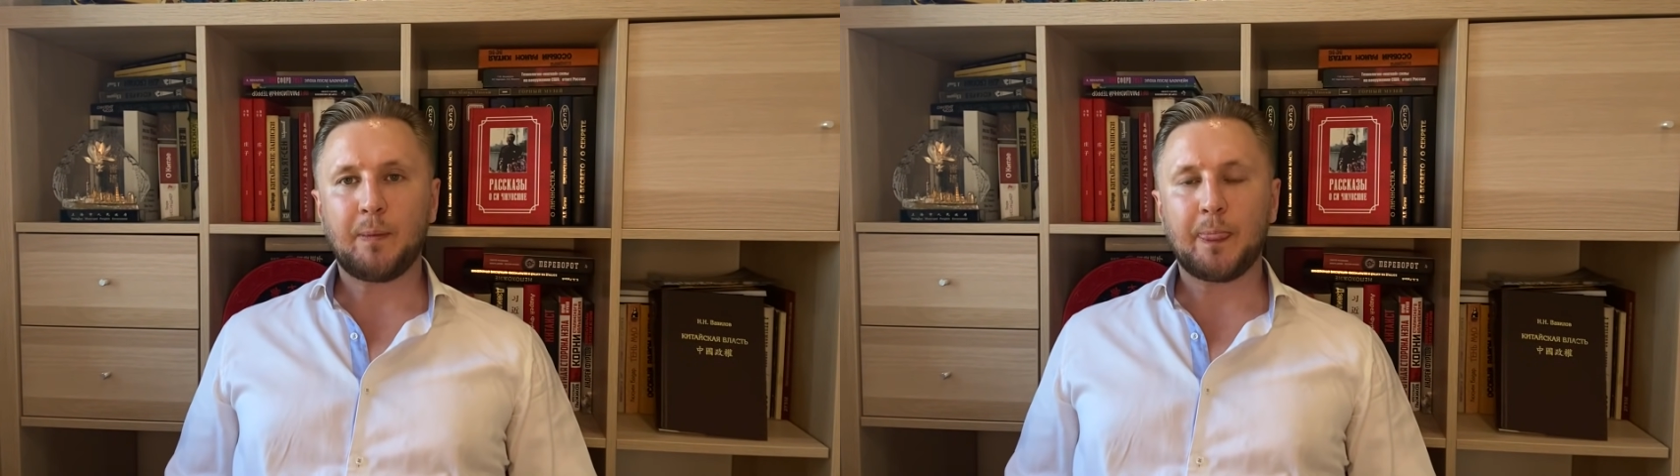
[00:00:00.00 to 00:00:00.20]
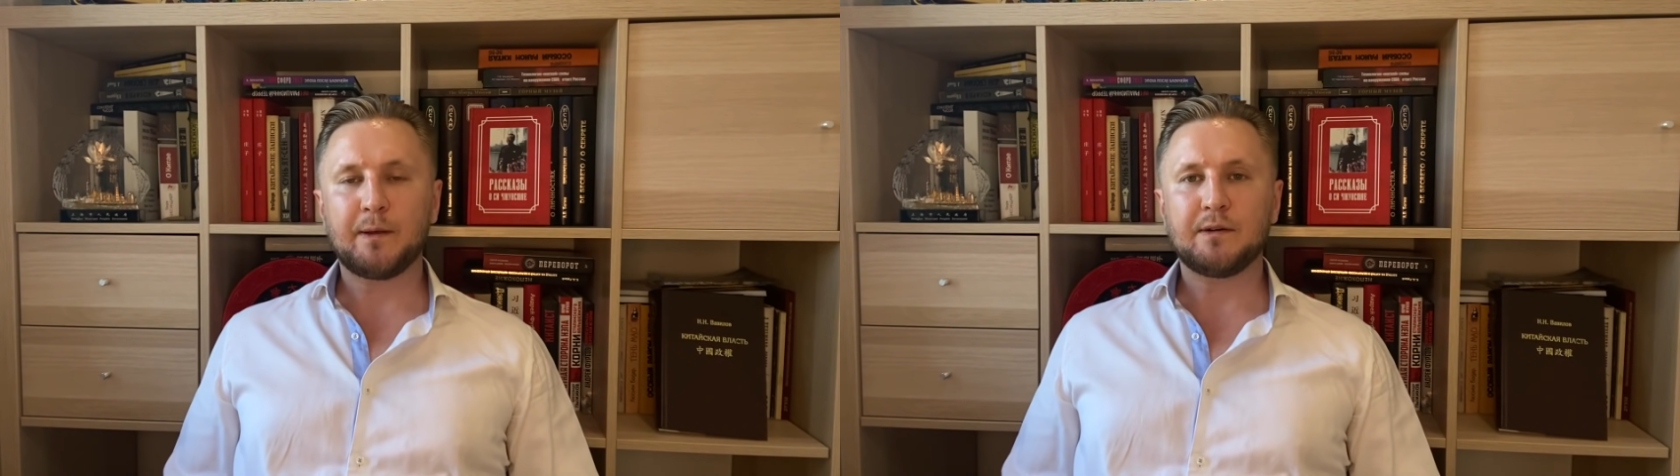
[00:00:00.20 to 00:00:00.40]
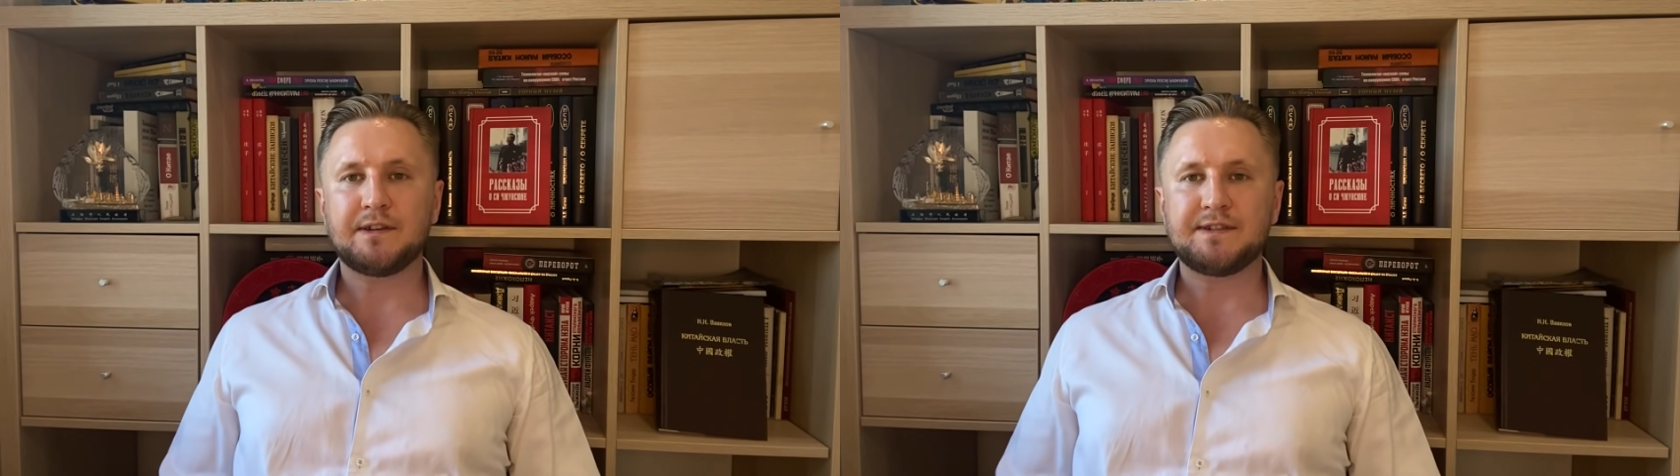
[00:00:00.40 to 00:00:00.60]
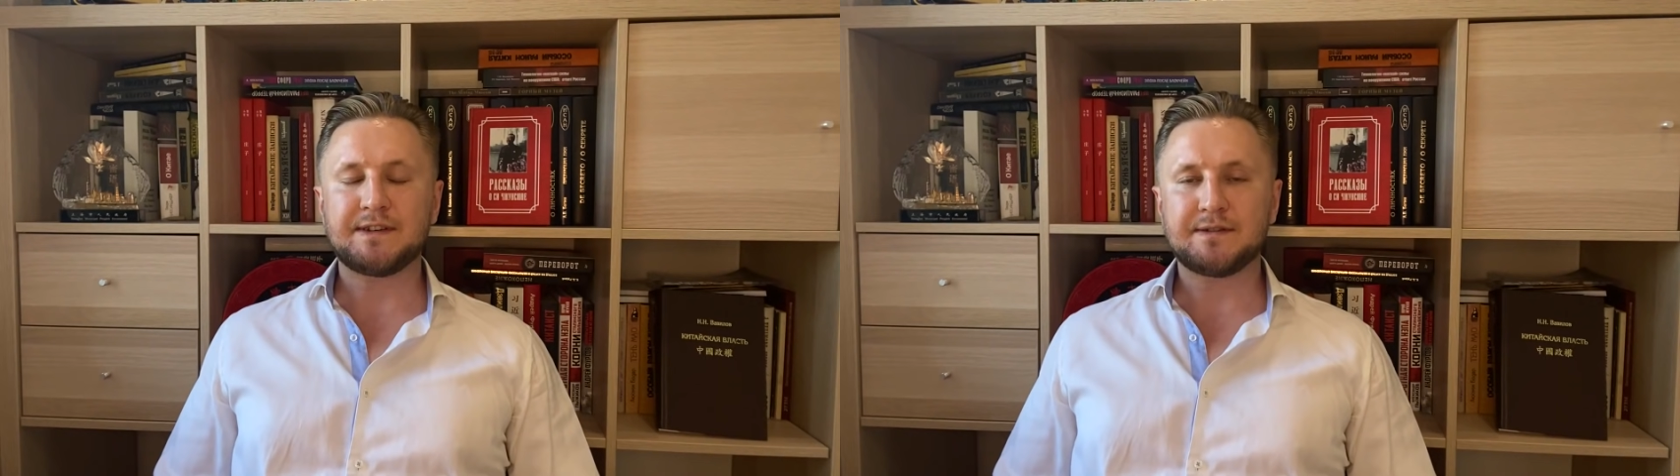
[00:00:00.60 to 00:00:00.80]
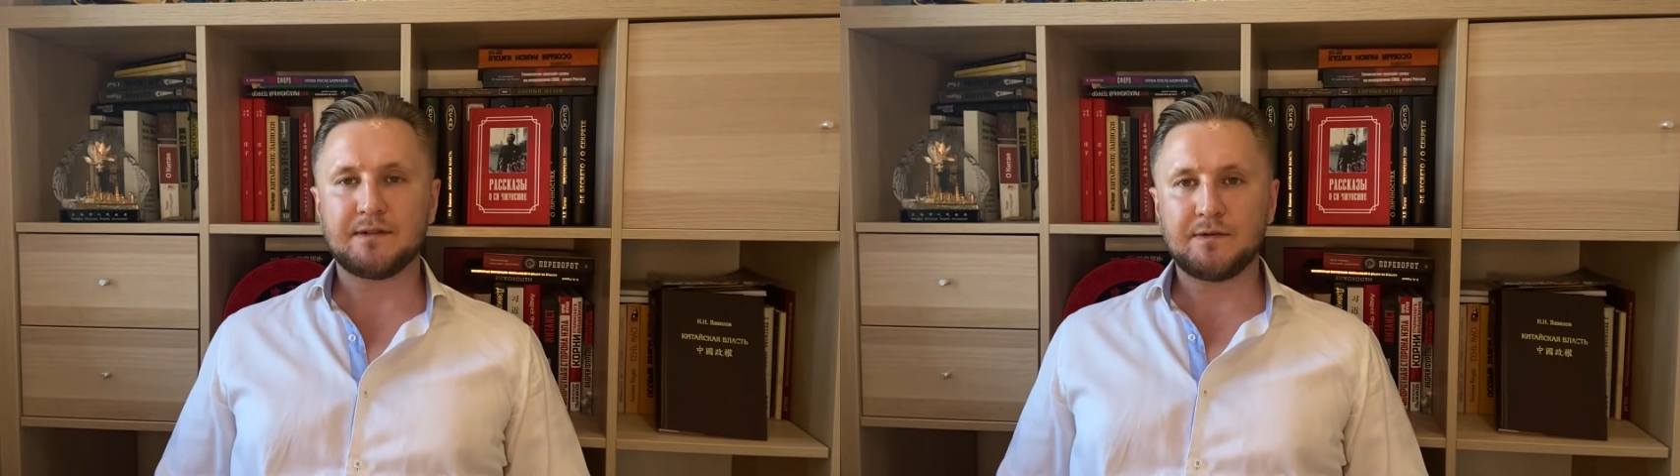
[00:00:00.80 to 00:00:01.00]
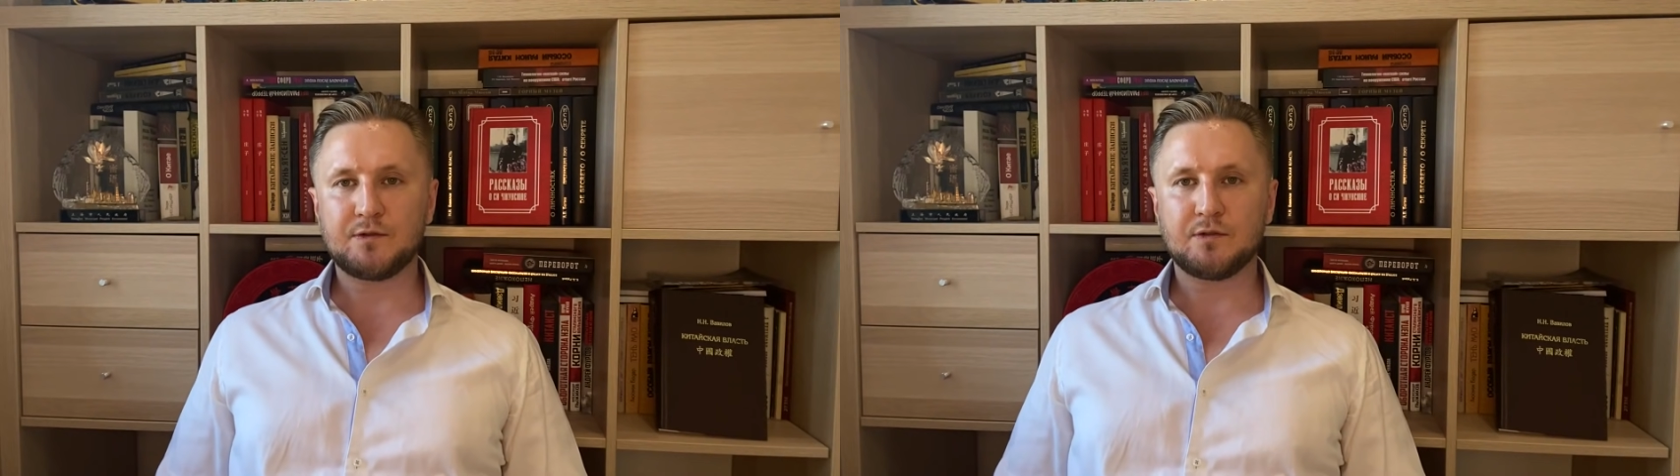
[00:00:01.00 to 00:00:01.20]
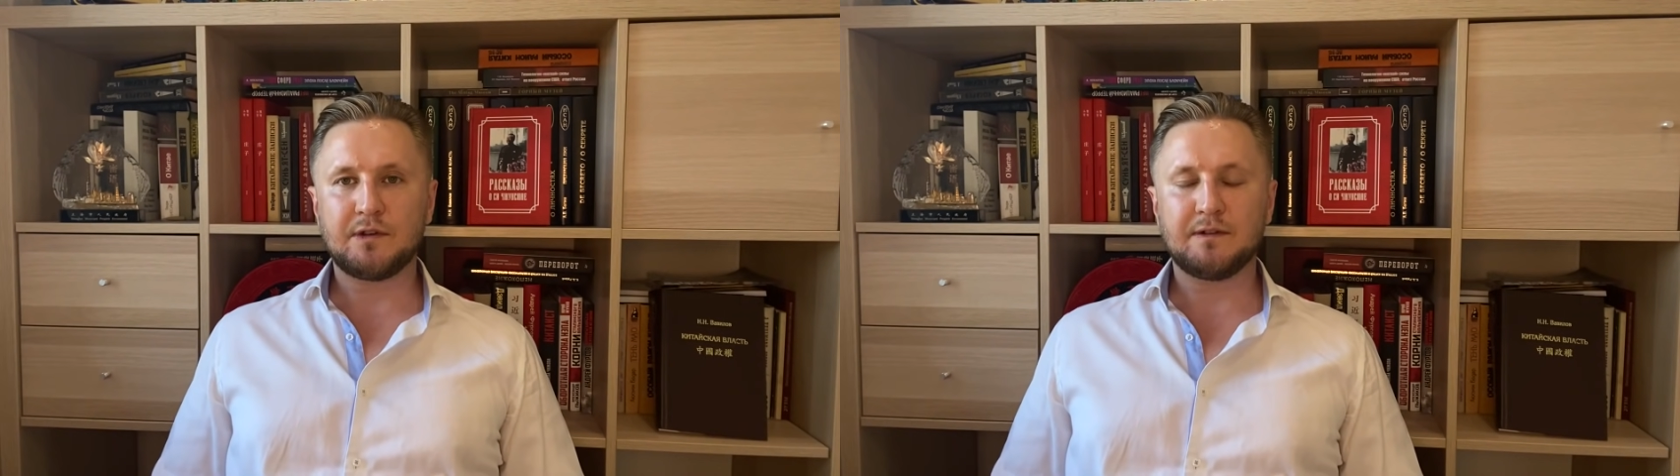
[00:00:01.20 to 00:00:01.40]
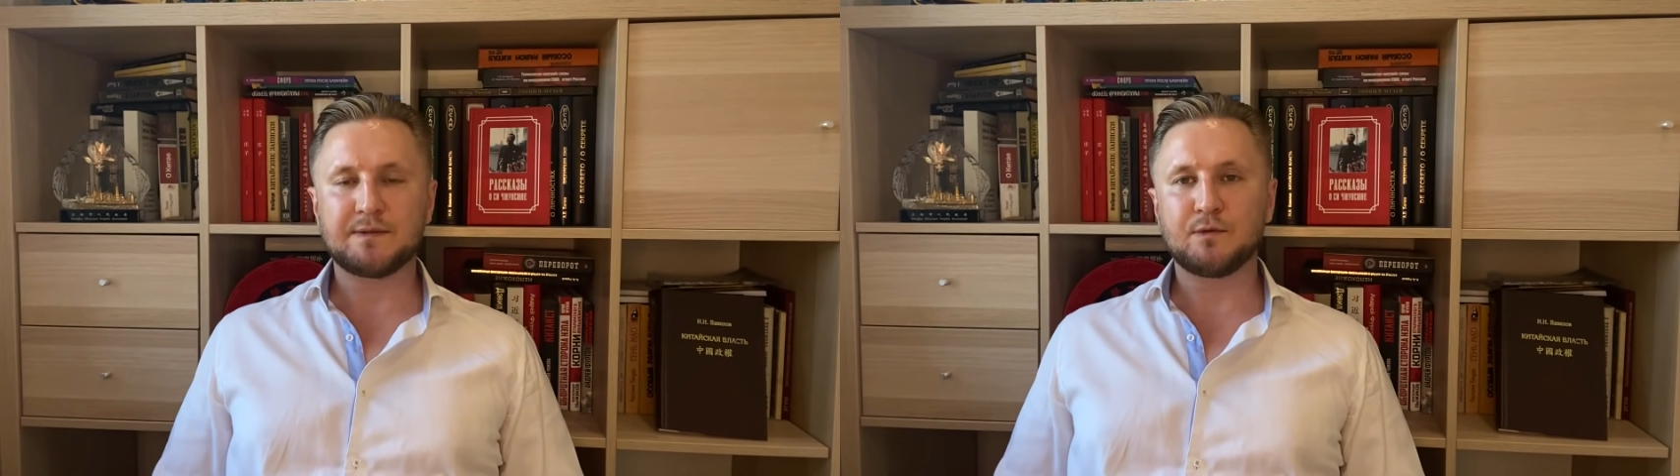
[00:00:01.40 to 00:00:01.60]
ну, естественно, все
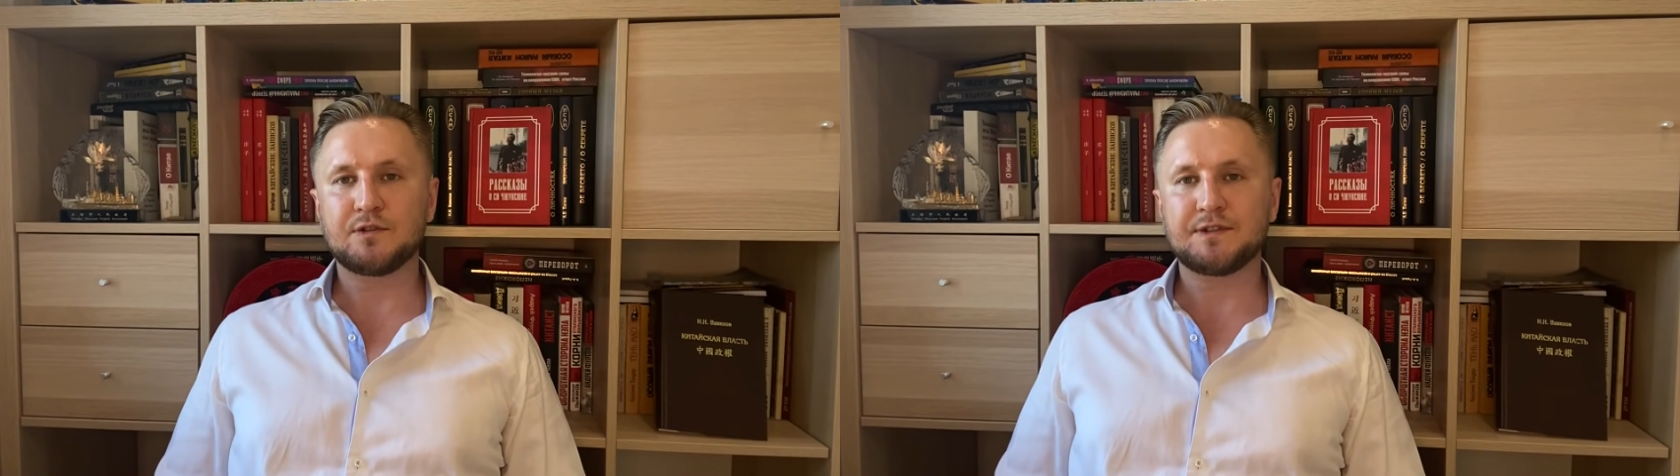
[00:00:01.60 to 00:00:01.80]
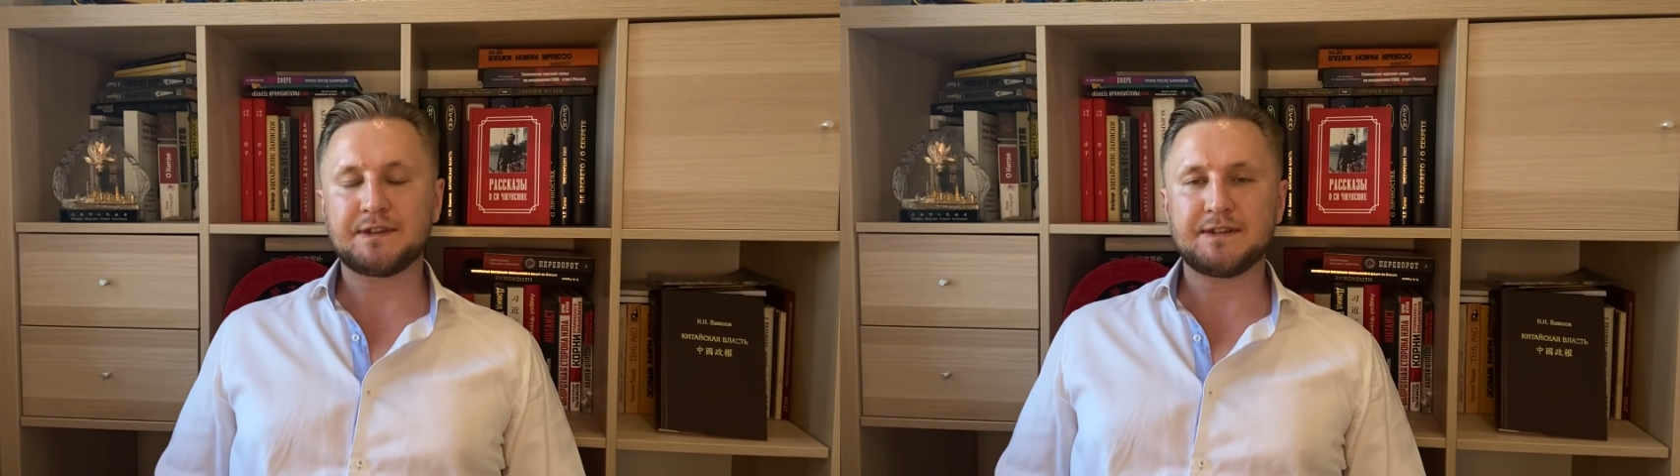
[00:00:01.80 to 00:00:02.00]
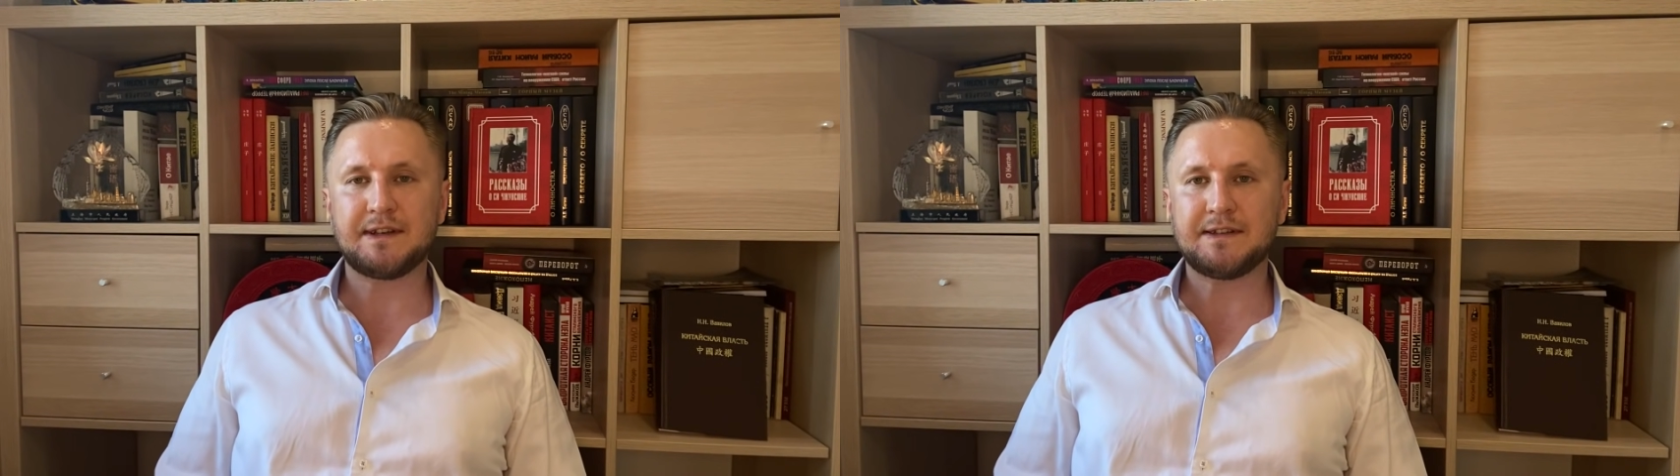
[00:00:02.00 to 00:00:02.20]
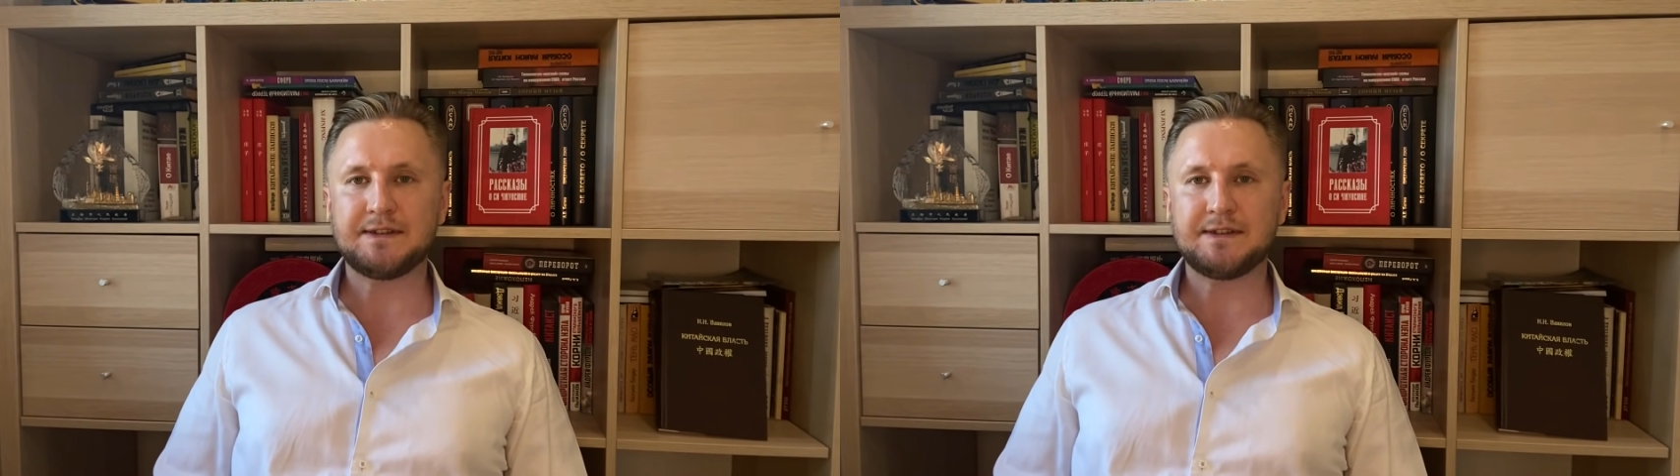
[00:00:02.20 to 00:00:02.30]
невозможно сказать